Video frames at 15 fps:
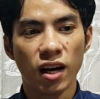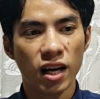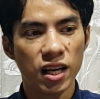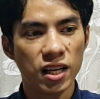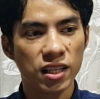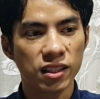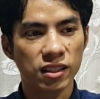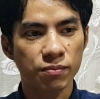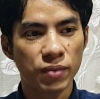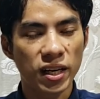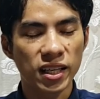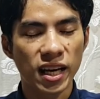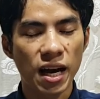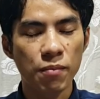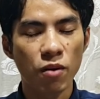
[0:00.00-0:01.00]
hay
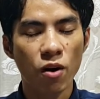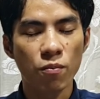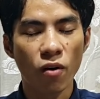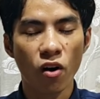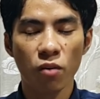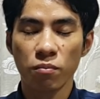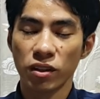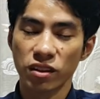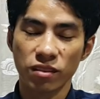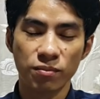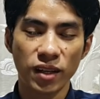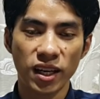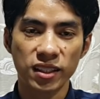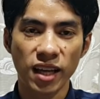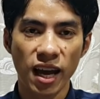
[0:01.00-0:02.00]
về khá bóng bóng mình
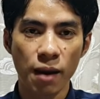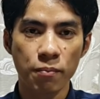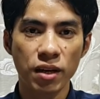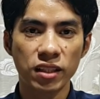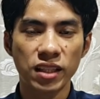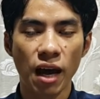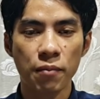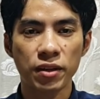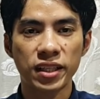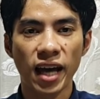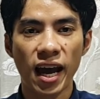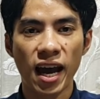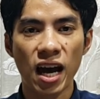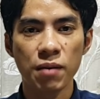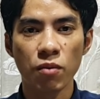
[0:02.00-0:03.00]
miền Thái miền Thái Bì
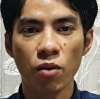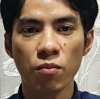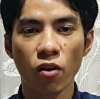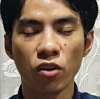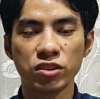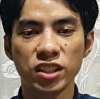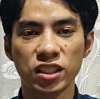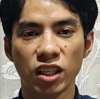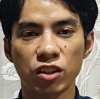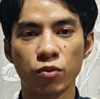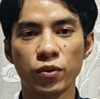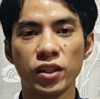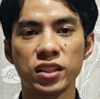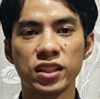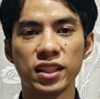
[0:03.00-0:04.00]
Ca hai bóng bóng chưa thật
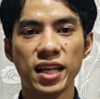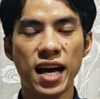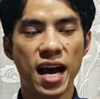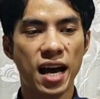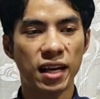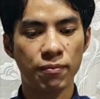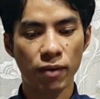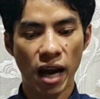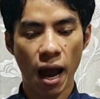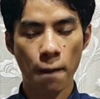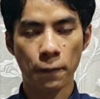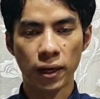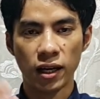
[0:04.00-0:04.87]
thưa thế nó à phạ